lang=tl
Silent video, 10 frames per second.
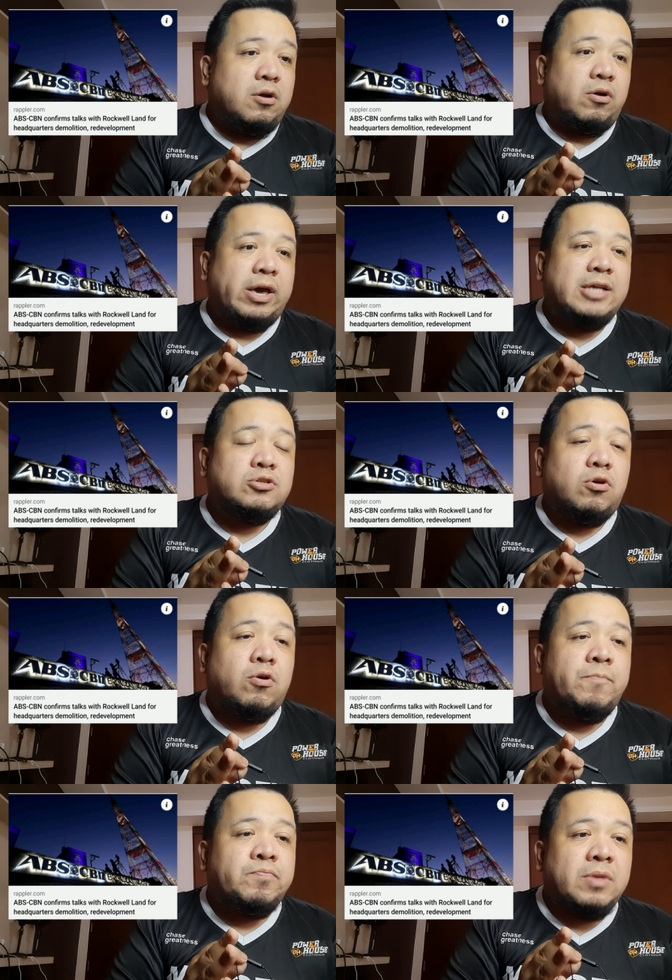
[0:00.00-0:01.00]
Okay?
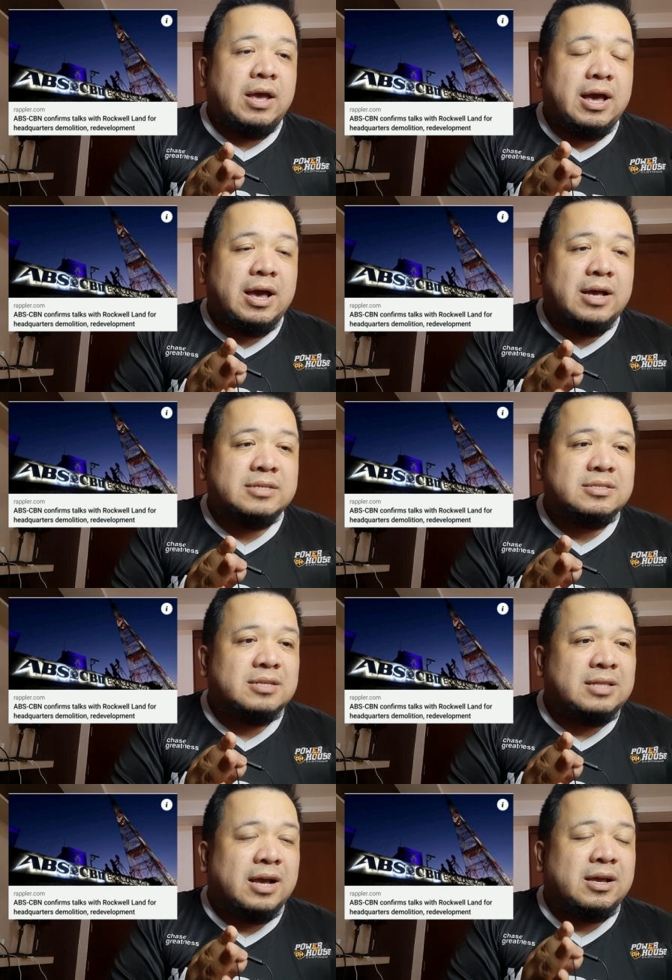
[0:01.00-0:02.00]
So uh, ah,
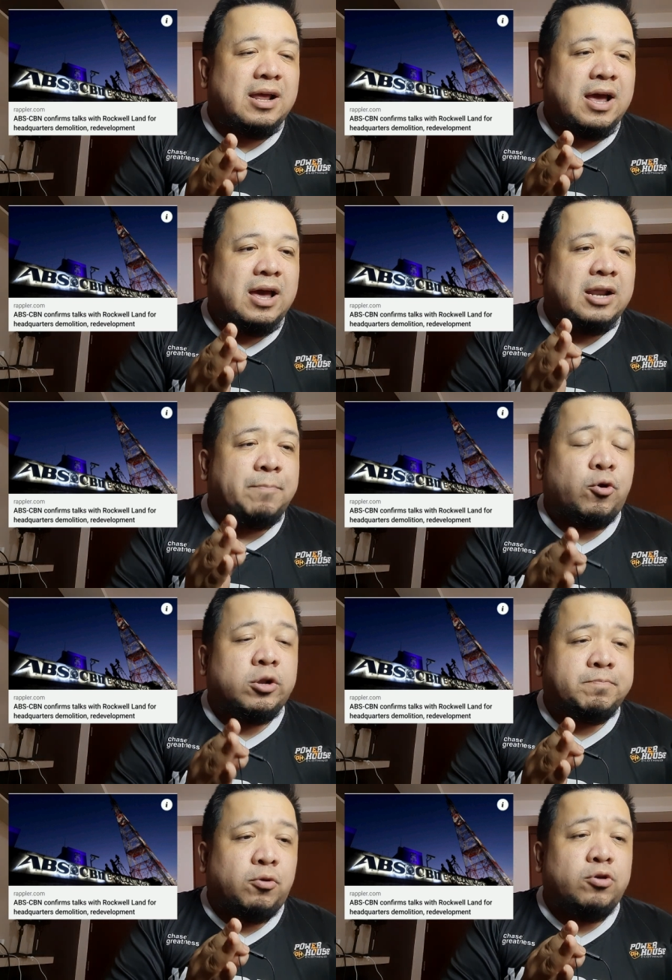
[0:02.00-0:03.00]

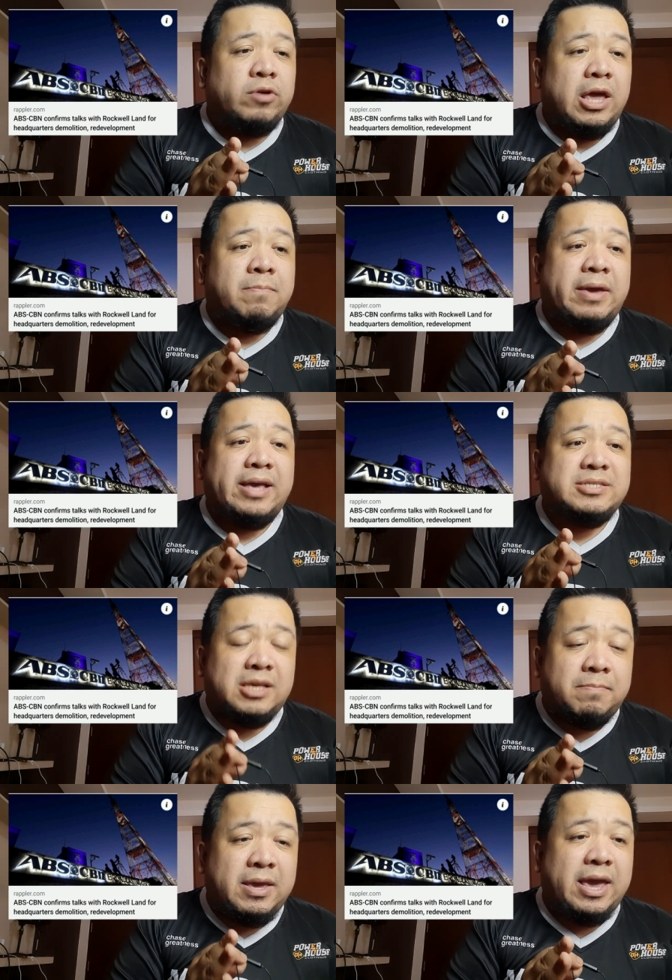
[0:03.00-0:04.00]
nag-report ah, uh, po yung
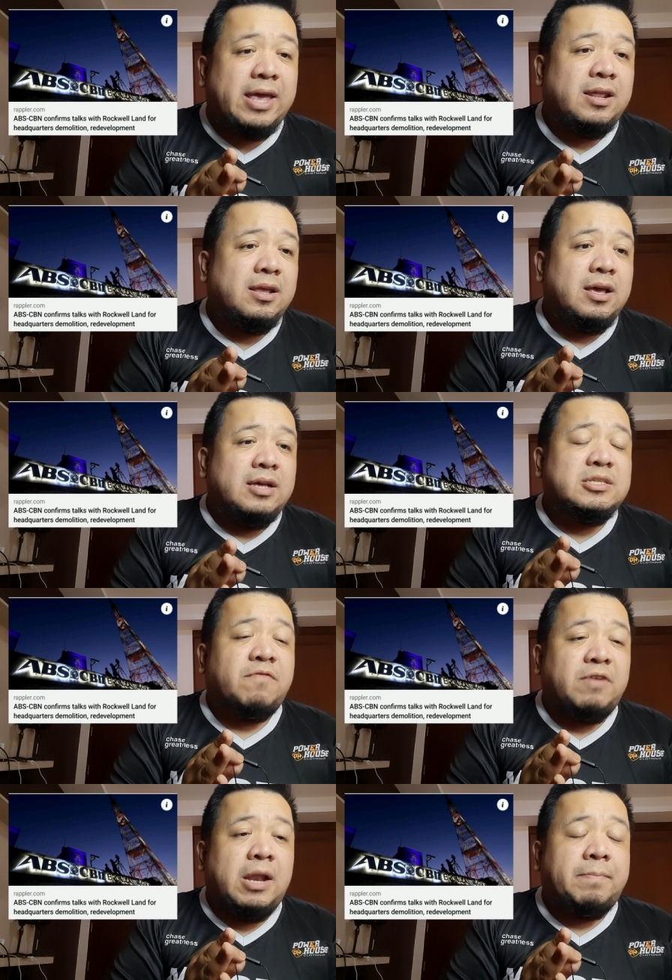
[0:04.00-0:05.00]
ABS-CBN sa
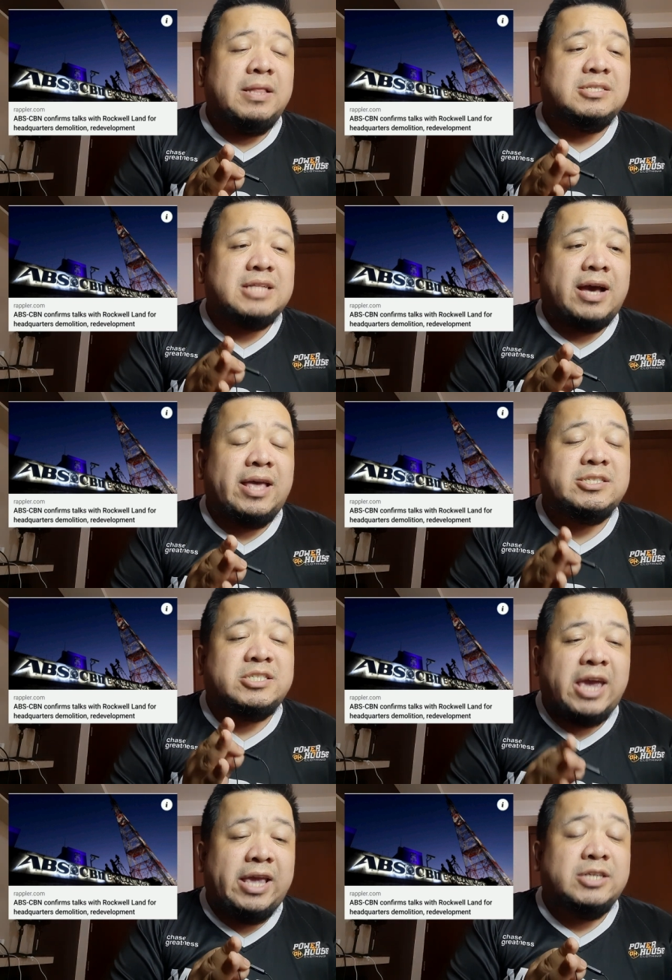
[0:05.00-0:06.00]
Philippine Stock
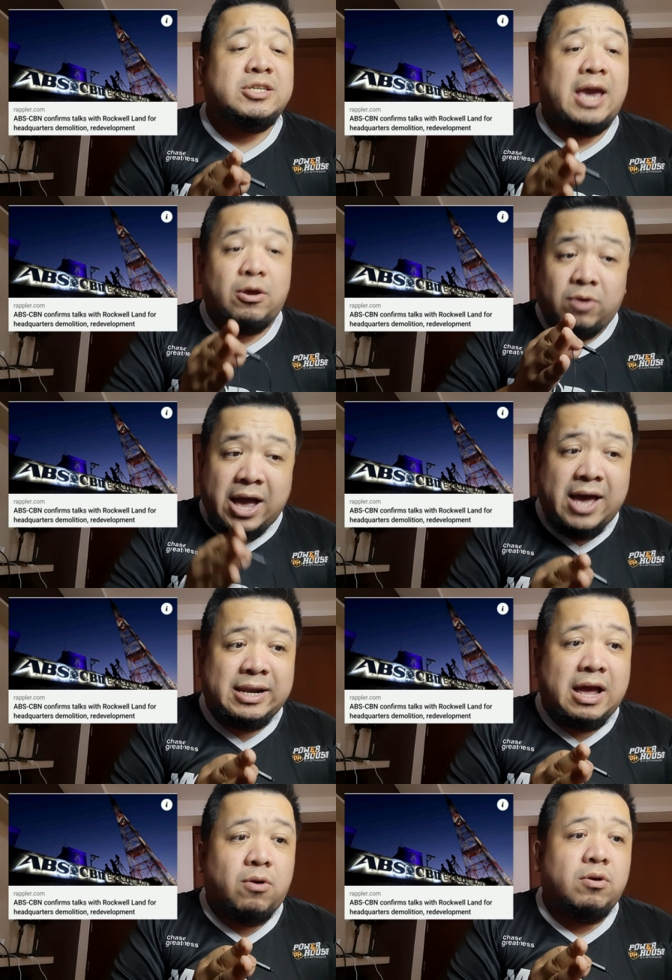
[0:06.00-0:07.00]
Exchange ngayong
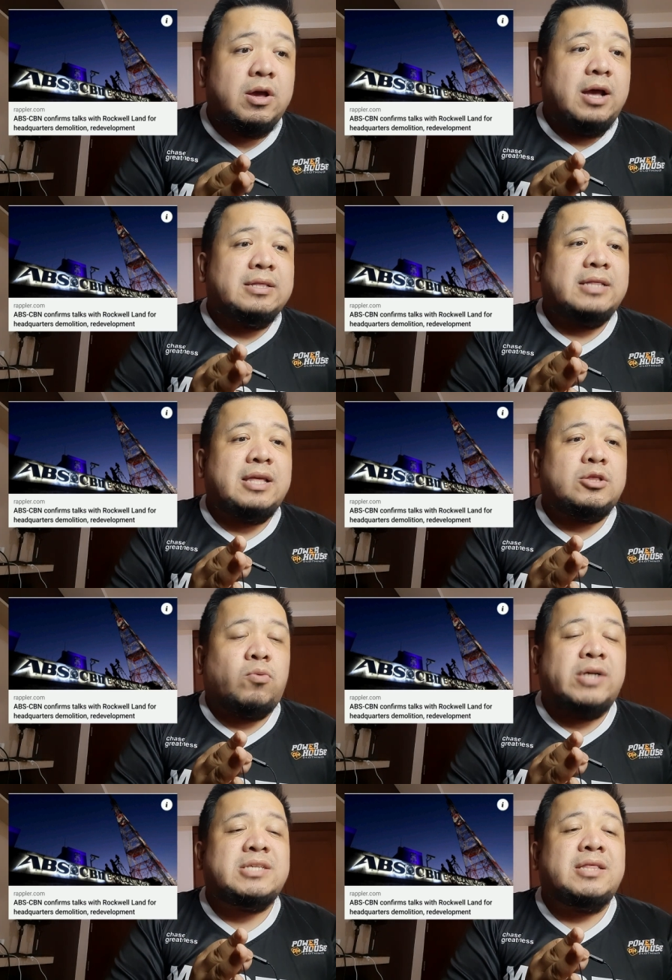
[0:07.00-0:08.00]
araw that it
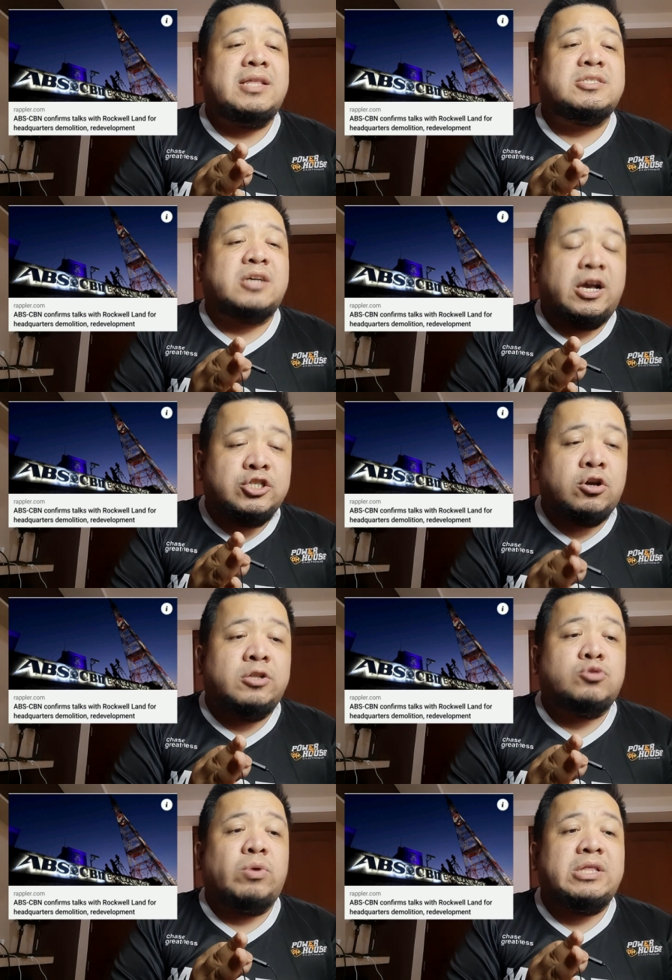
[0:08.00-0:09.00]
was in
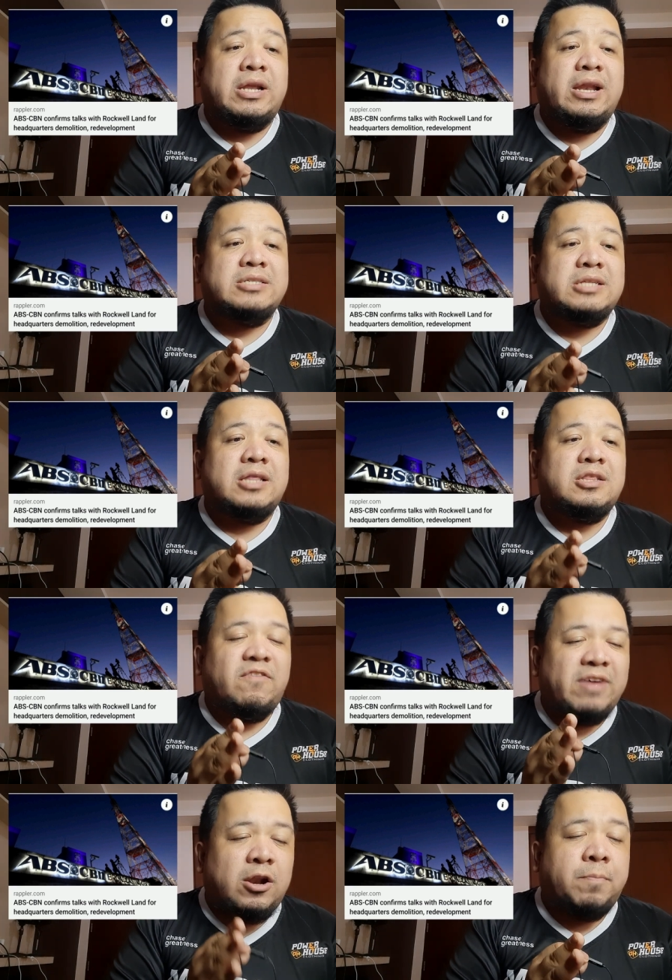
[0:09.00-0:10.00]
discussions with real estate
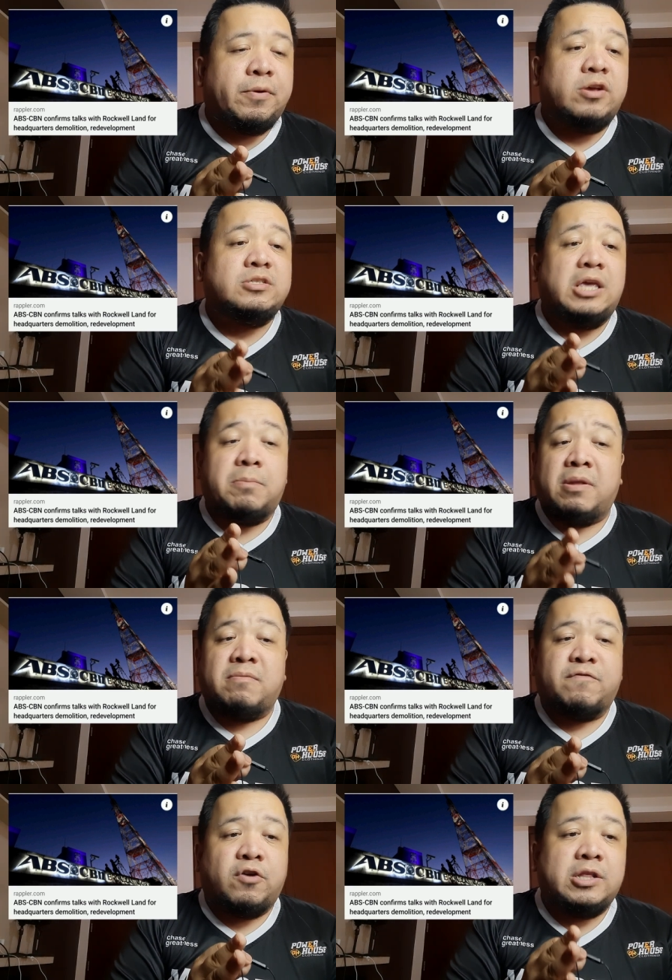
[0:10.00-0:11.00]
developers even
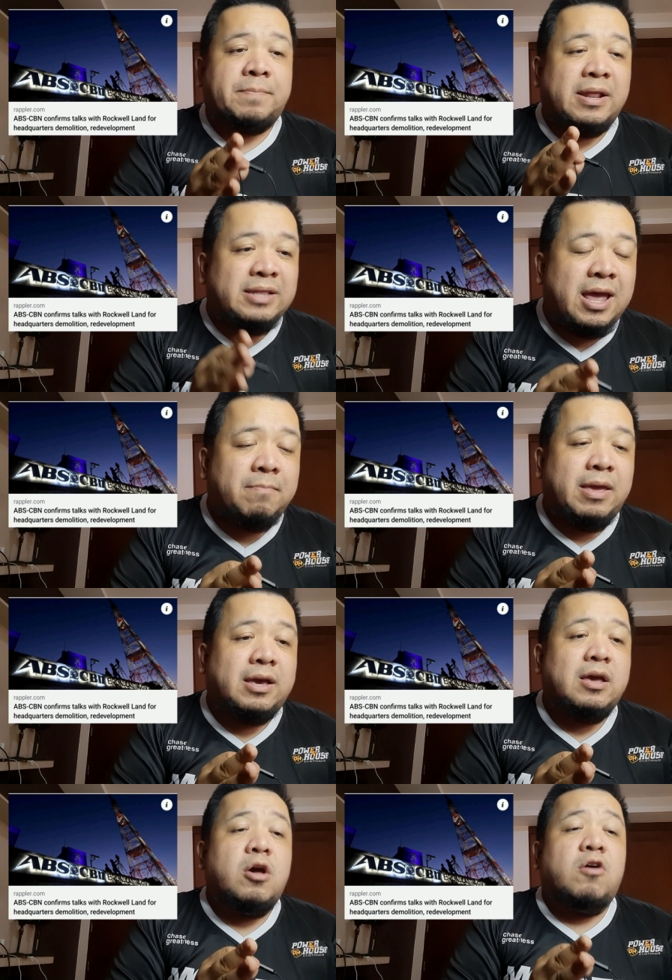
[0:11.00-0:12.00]
before the pandemic